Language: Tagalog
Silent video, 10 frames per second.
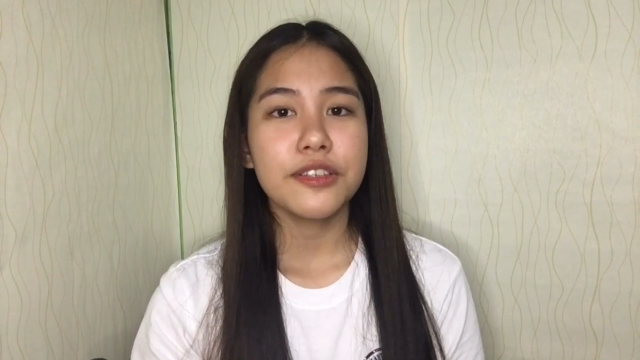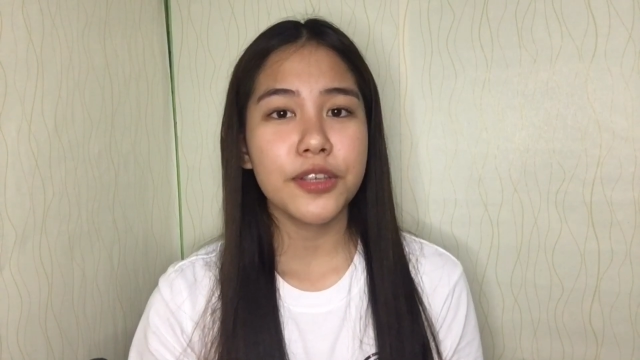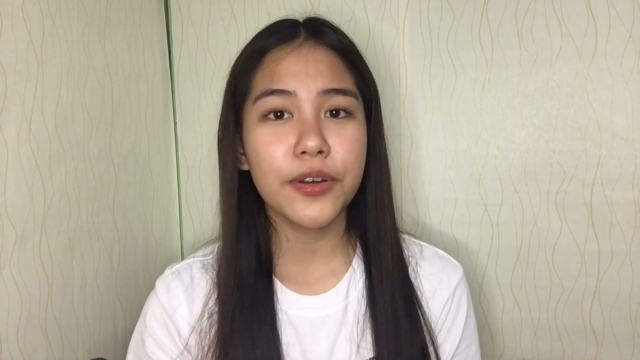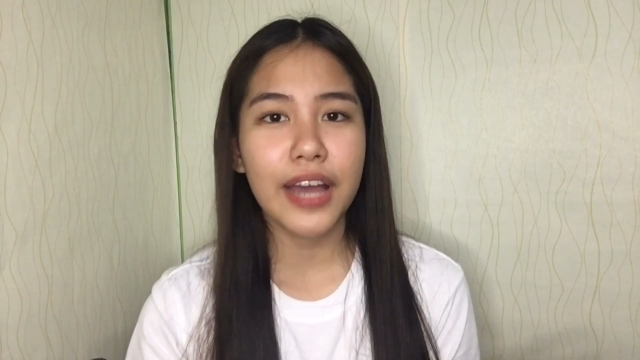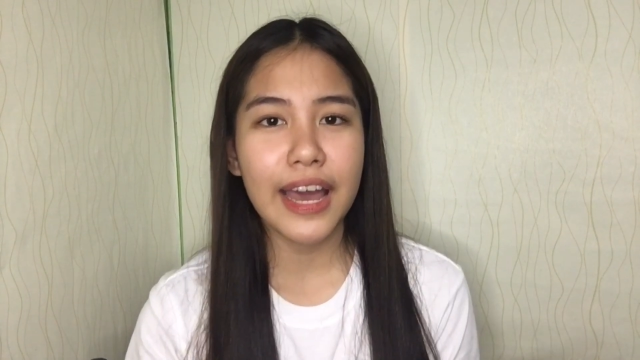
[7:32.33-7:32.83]
So
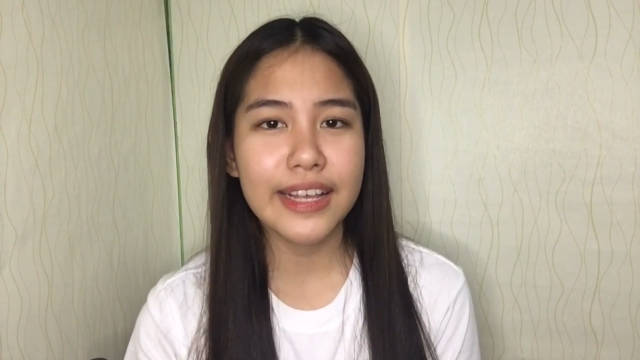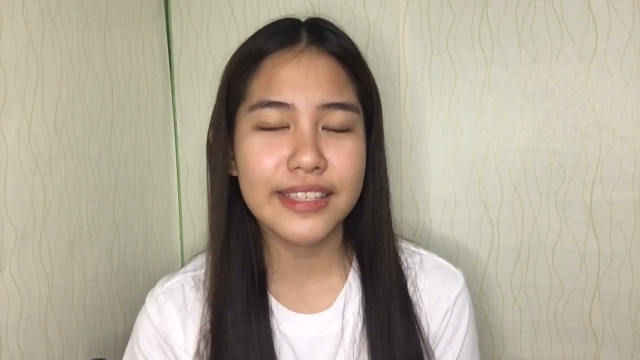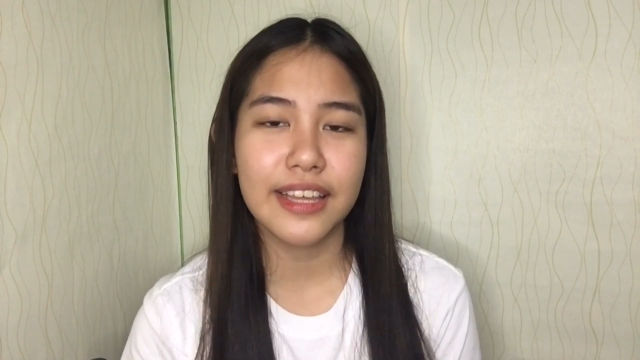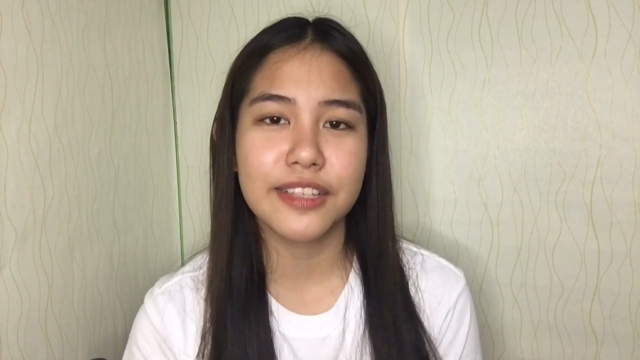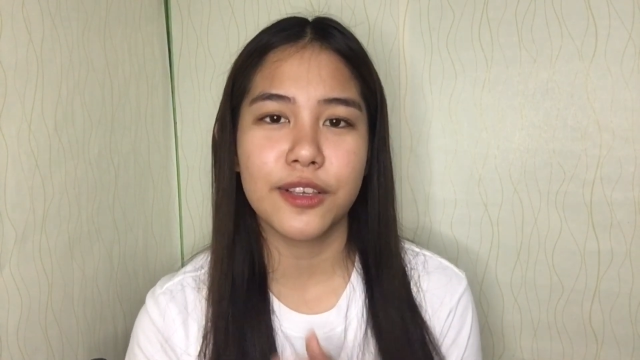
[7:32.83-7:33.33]
guys,
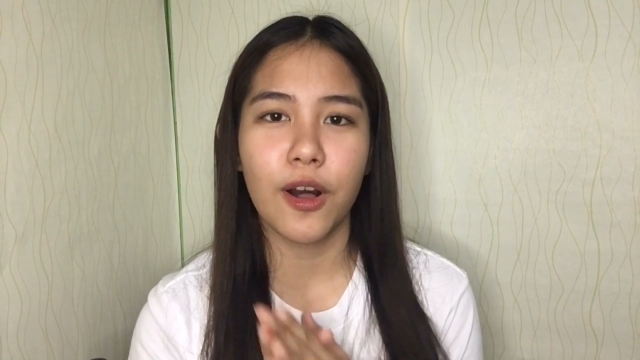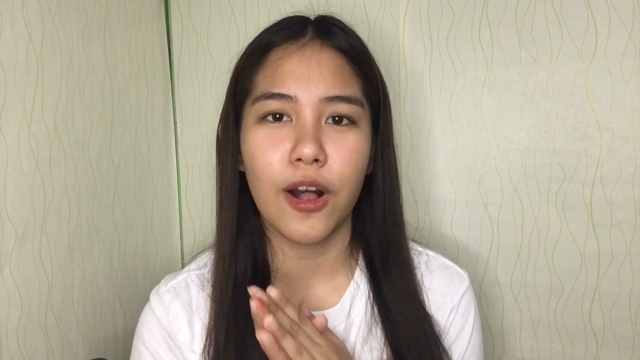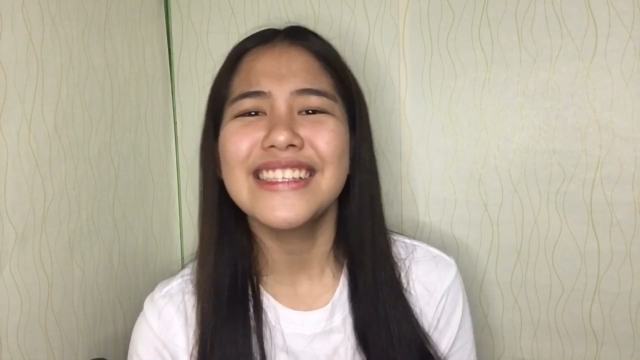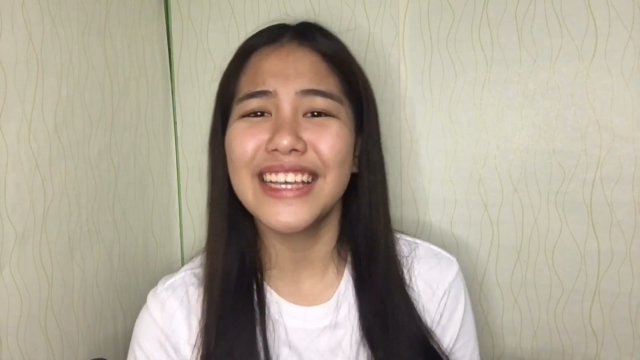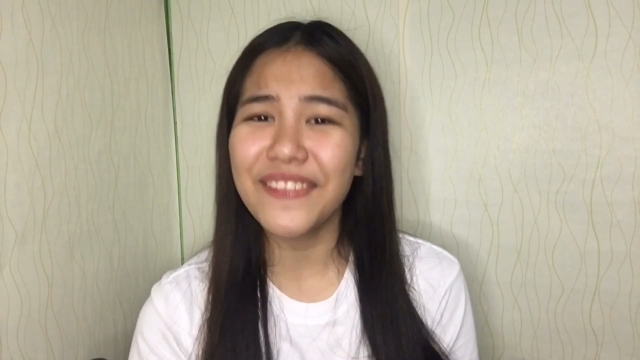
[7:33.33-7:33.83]
that's all.
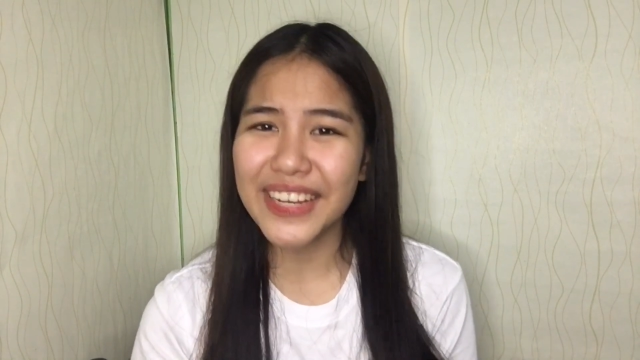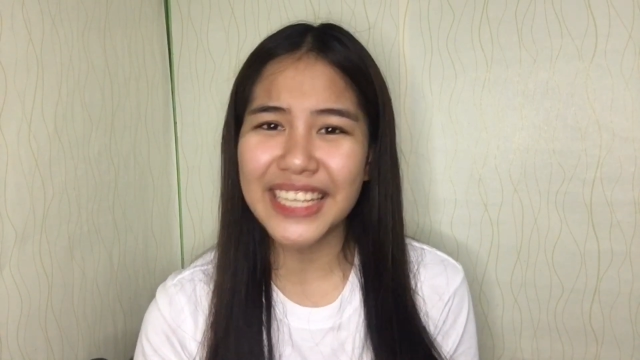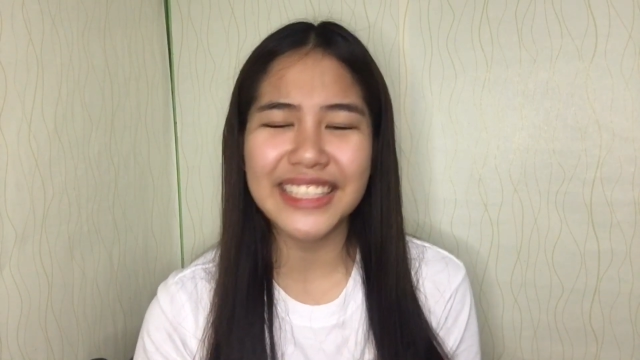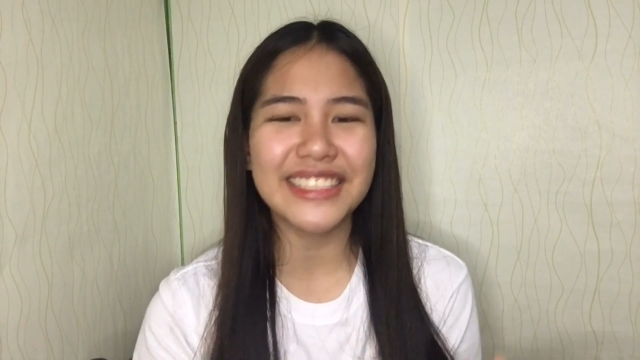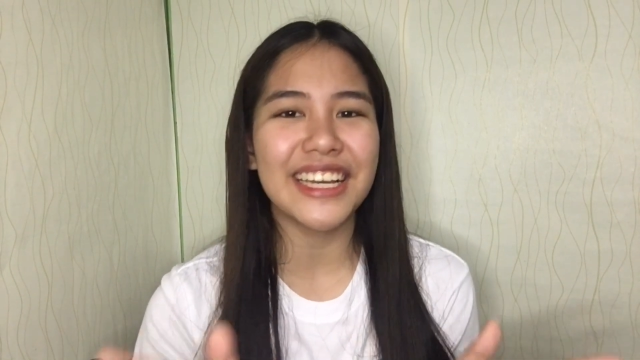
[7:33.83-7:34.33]
Sana may
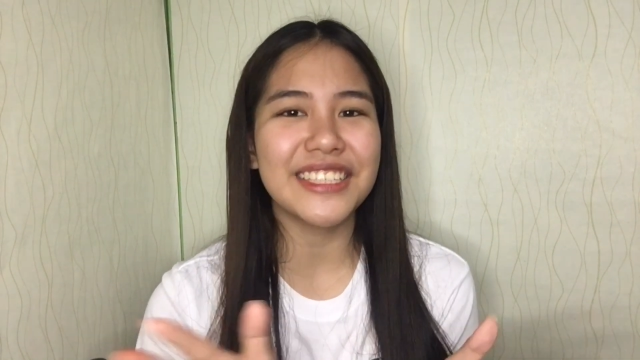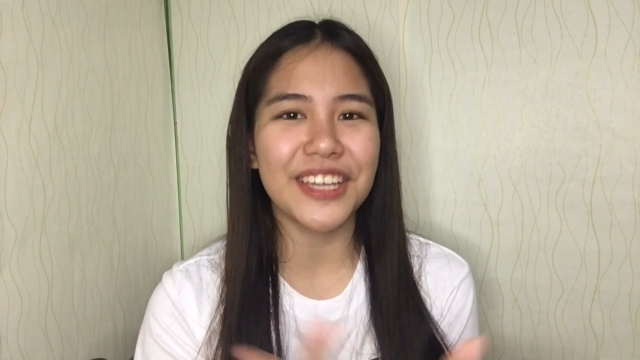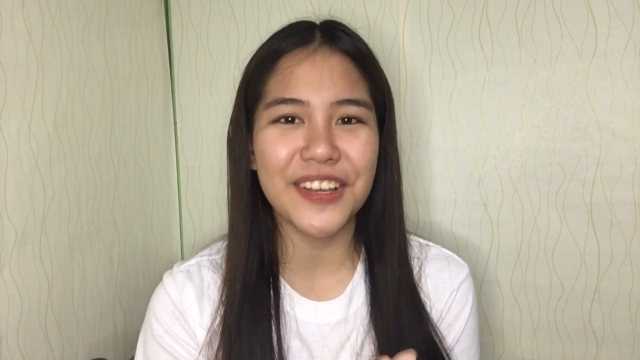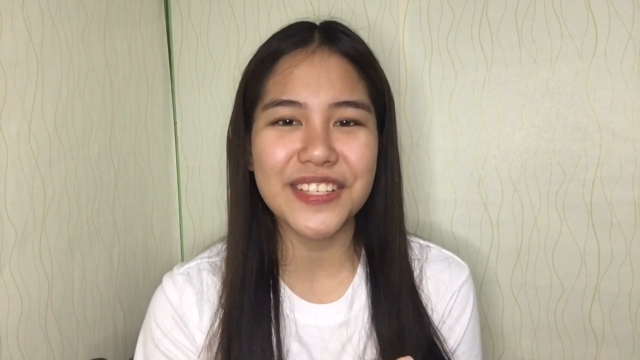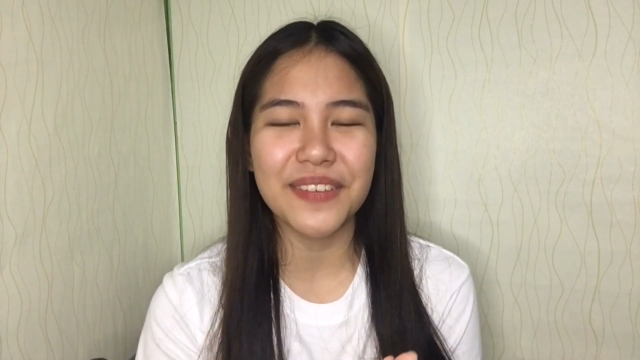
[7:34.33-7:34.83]
naitindihan
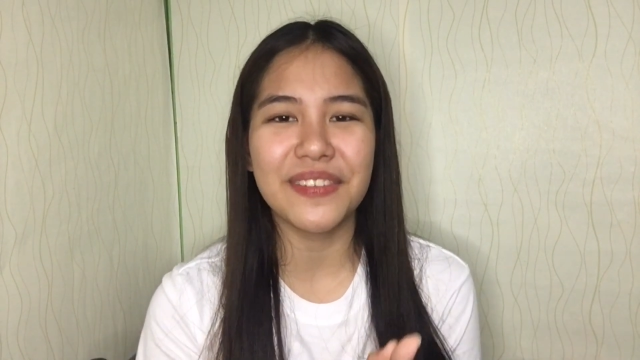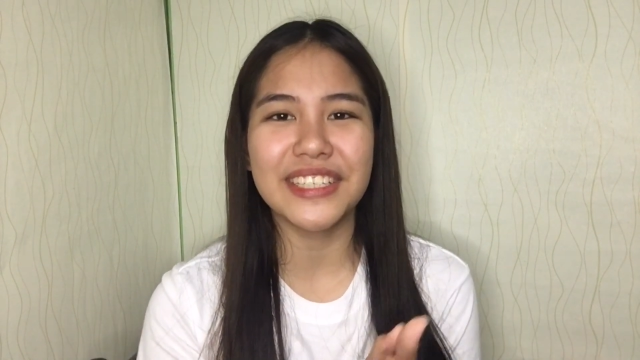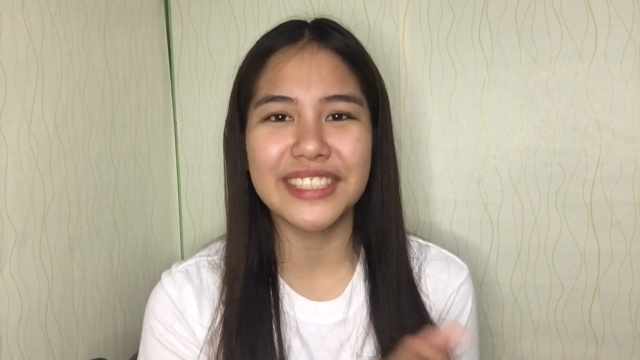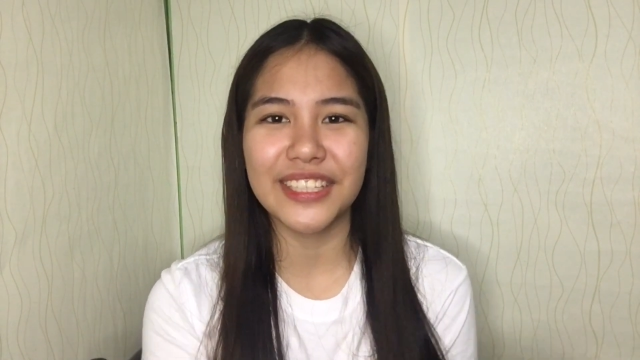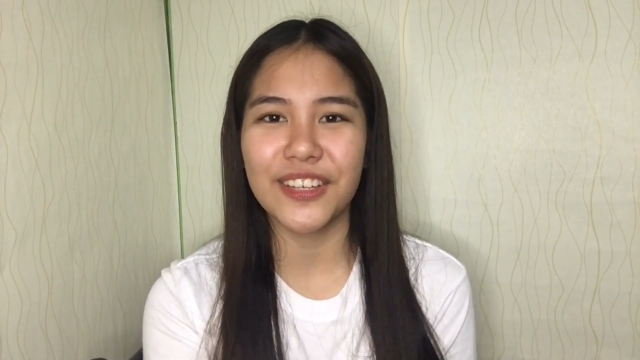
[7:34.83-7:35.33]
kayo sa vlog na to.